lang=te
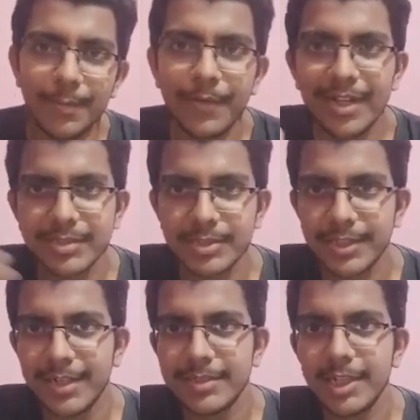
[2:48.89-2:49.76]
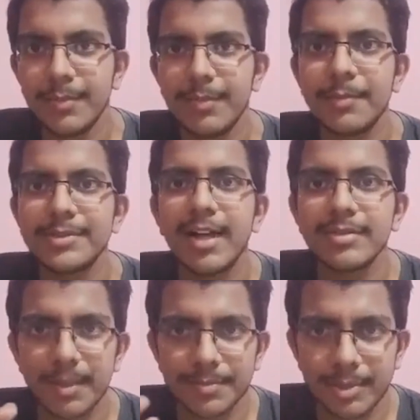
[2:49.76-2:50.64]
మీ ఫ్రెండ్స్కి షేర్ చేయడం
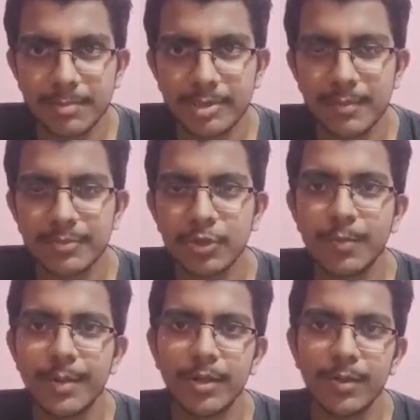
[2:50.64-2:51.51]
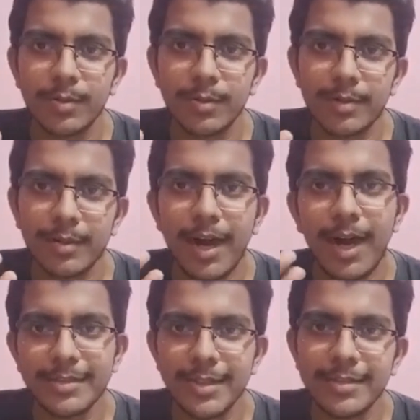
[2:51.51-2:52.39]
ఛానల్ సబ్స్క్రైబ్ చేయడం సో మీరు
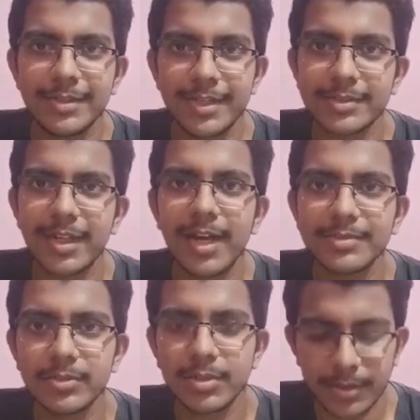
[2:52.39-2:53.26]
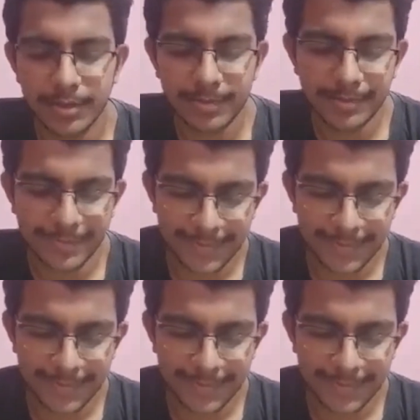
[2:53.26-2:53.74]
అది చేస్తానని ఆశిస్తున్నాను